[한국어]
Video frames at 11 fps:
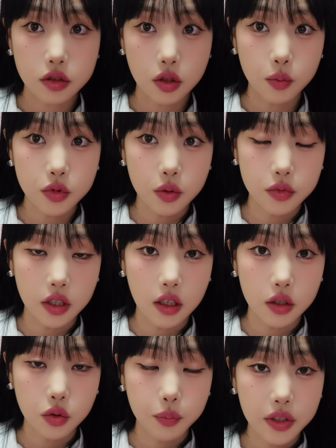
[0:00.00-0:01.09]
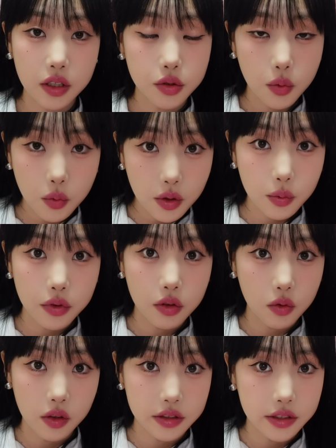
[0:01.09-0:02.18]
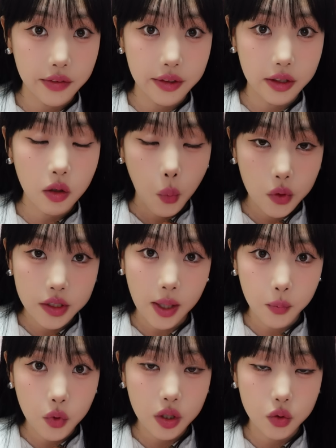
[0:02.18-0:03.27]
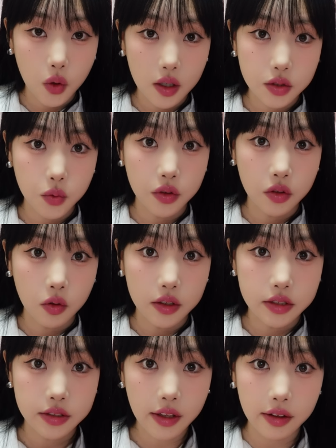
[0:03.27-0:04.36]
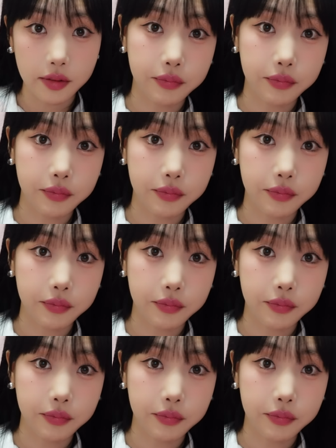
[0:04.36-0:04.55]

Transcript: 점점 제가 쇼핑에 성공하고 있는 것 같지 않나요? 보는 안목이 좋아지고 있는 것 같은데